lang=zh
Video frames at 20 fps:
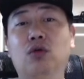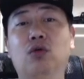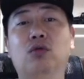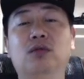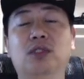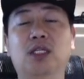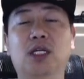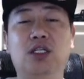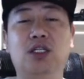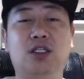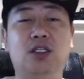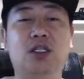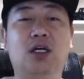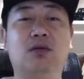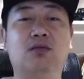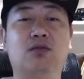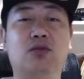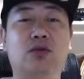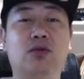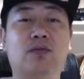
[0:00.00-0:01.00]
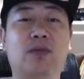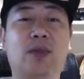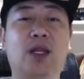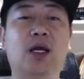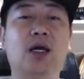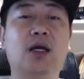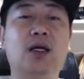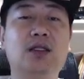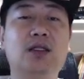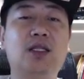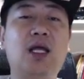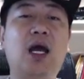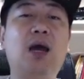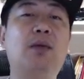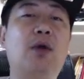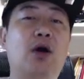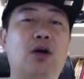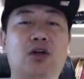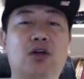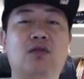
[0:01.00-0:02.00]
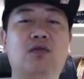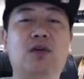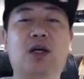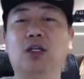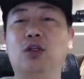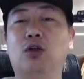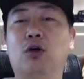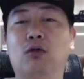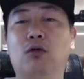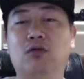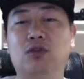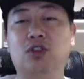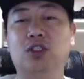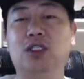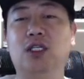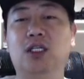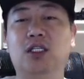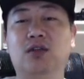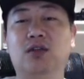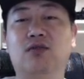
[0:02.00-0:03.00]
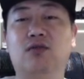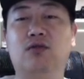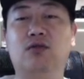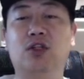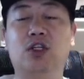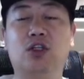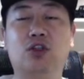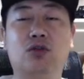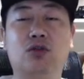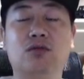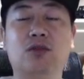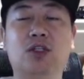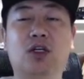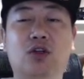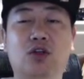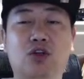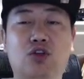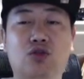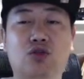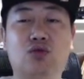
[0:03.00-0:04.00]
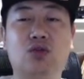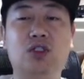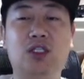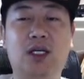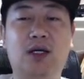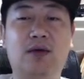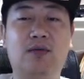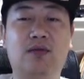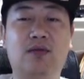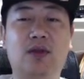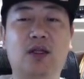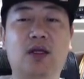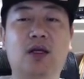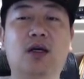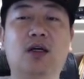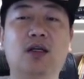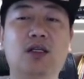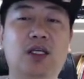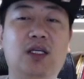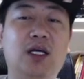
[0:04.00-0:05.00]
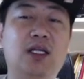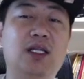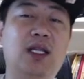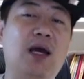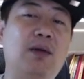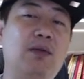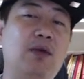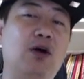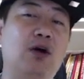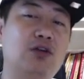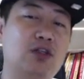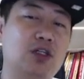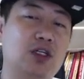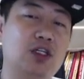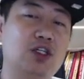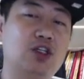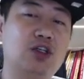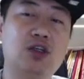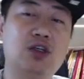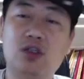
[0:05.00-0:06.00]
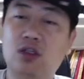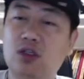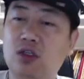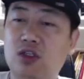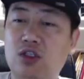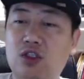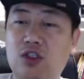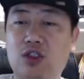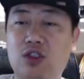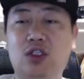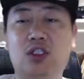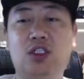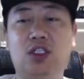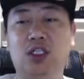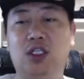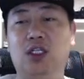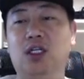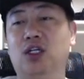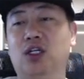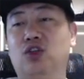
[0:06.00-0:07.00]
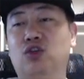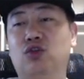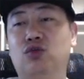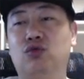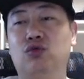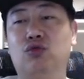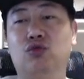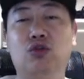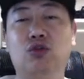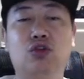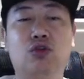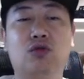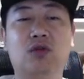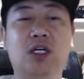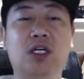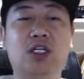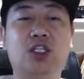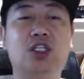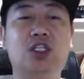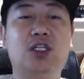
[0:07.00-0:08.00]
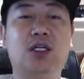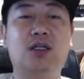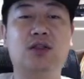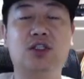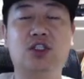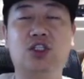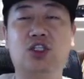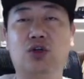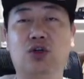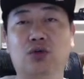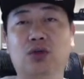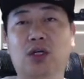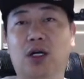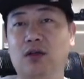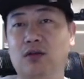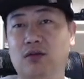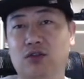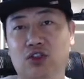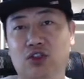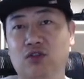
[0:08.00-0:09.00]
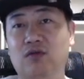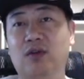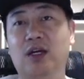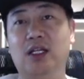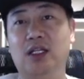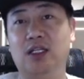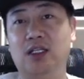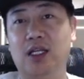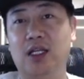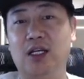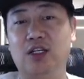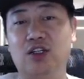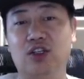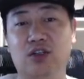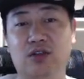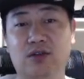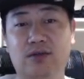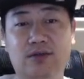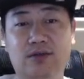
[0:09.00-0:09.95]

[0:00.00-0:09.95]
共建设项目，代表着为统治阶级服务的宗教的出现，也代表着世袭的处于众人之上的酋长之位的诞生。